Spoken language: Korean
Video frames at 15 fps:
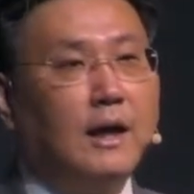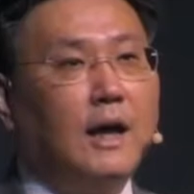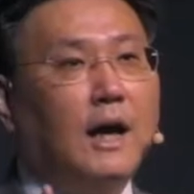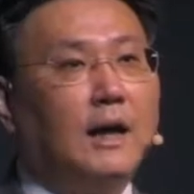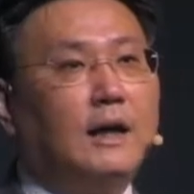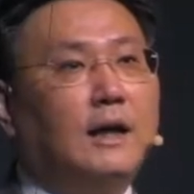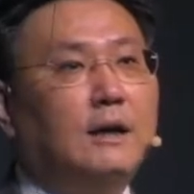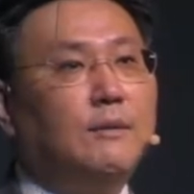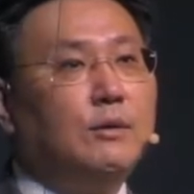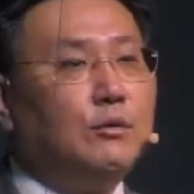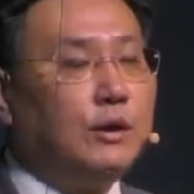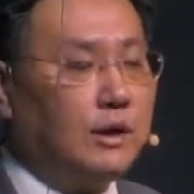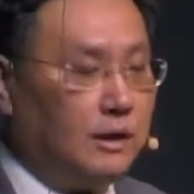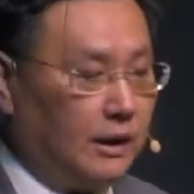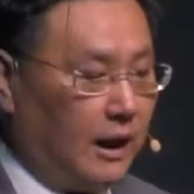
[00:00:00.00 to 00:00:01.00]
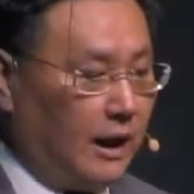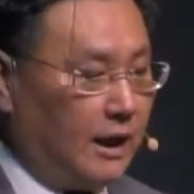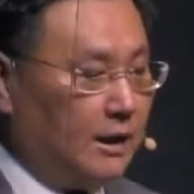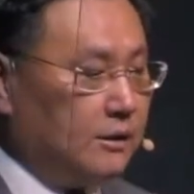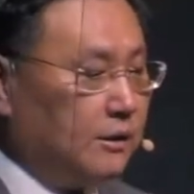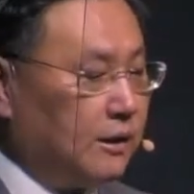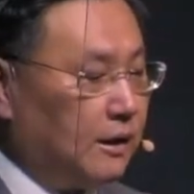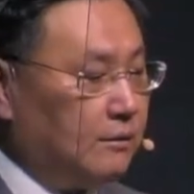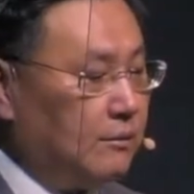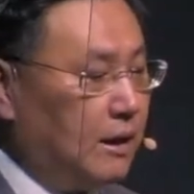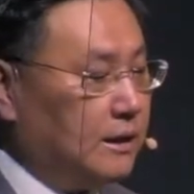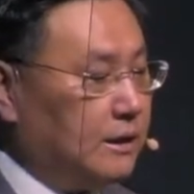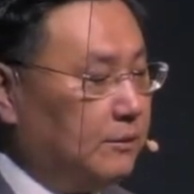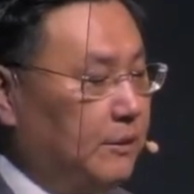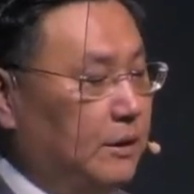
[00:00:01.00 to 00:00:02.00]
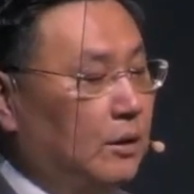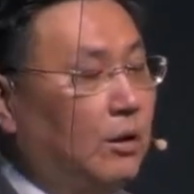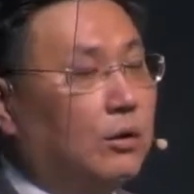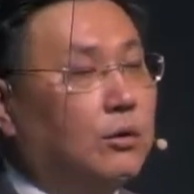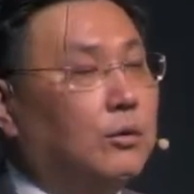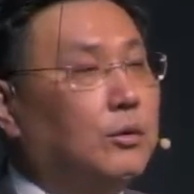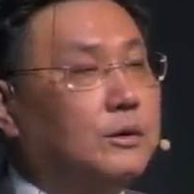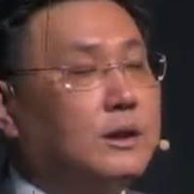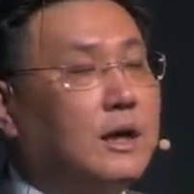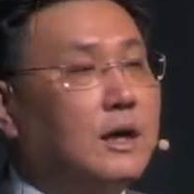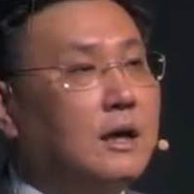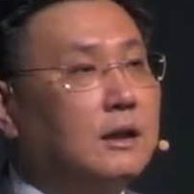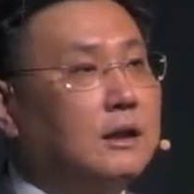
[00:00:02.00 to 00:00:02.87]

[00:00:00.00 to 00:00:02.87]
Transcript: 하나님이 우리를 택하셨다는 말씀이 여러 곳에